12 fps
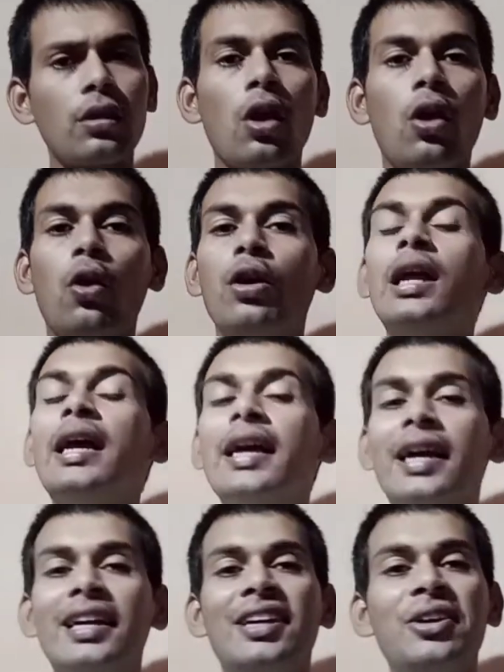और
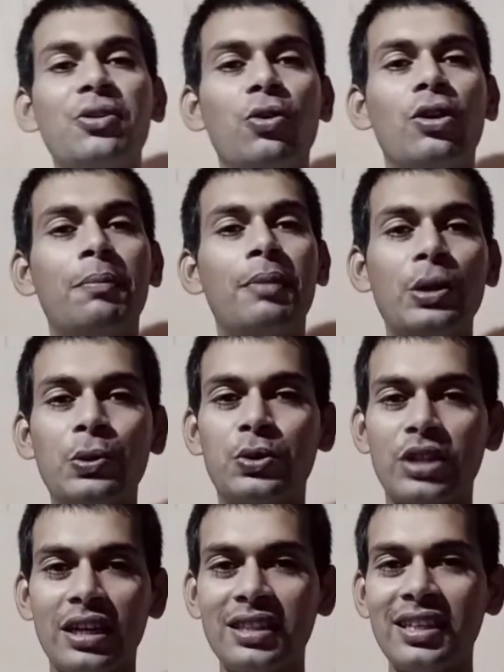कंटिन्यू गूगल पे यूज
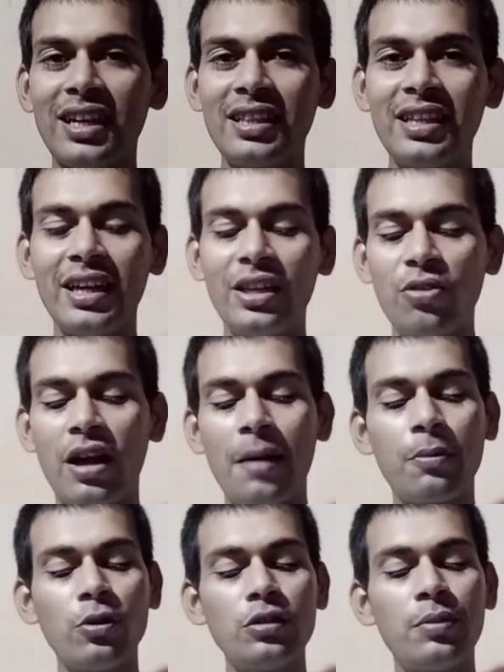करते रहते हैं तो
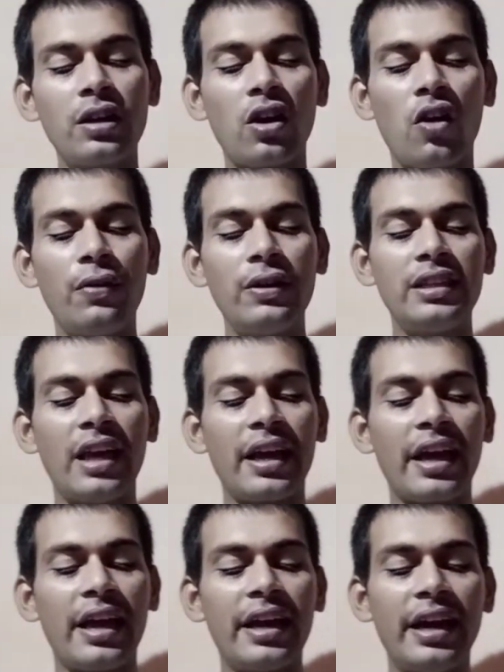आपको उसमें एक ऑफ़र दिया
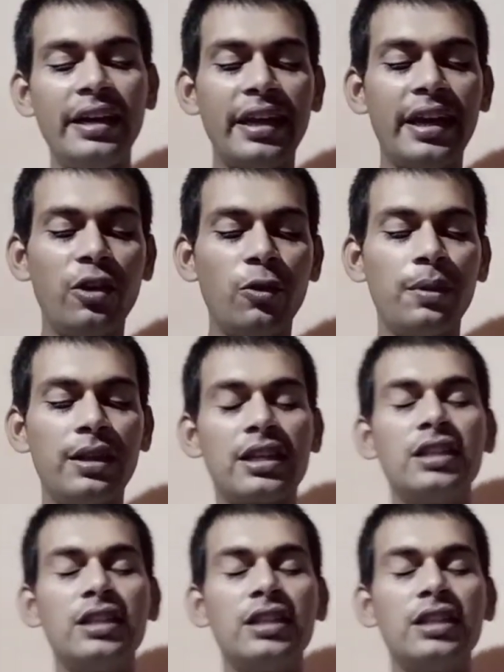गया है नाइन्टी एट रुपीज़ का